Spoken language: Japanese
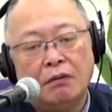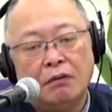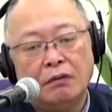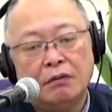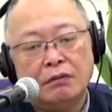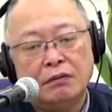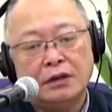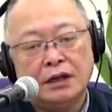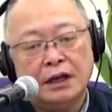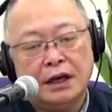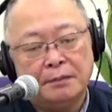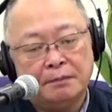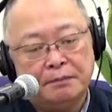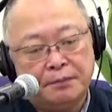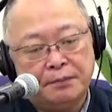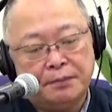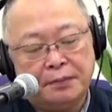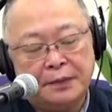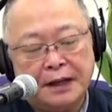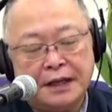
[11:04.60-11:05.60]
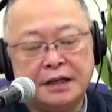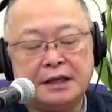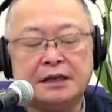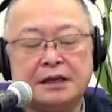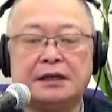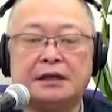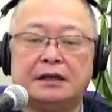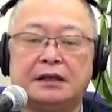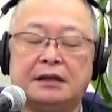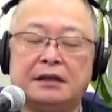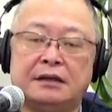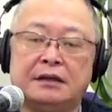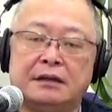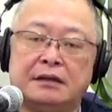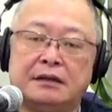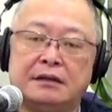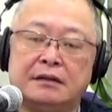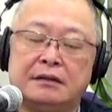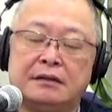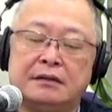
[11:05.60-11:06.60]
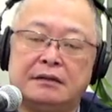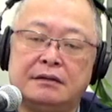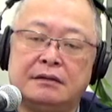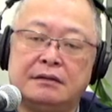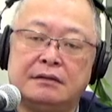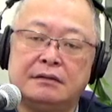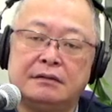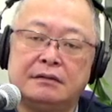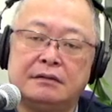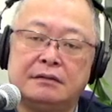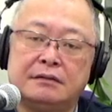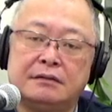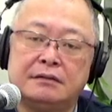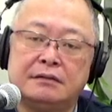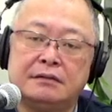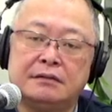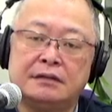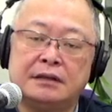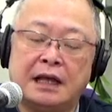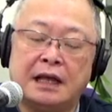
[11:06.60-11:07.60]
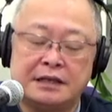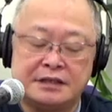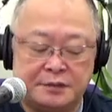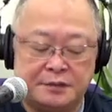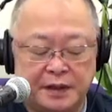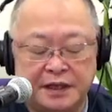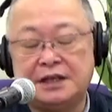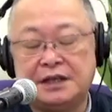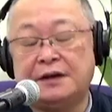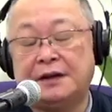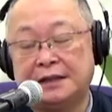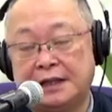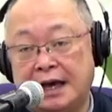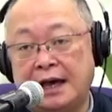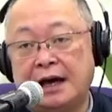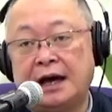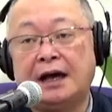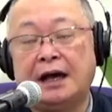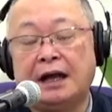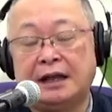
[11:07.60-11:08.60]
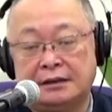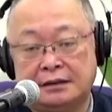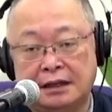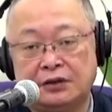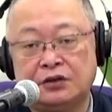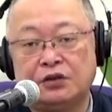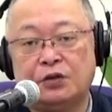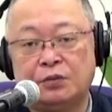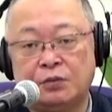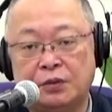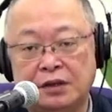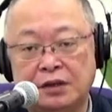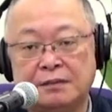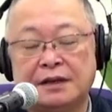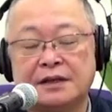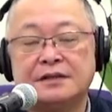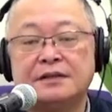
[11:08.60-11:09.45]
やっぱり出すべきではなかったと思います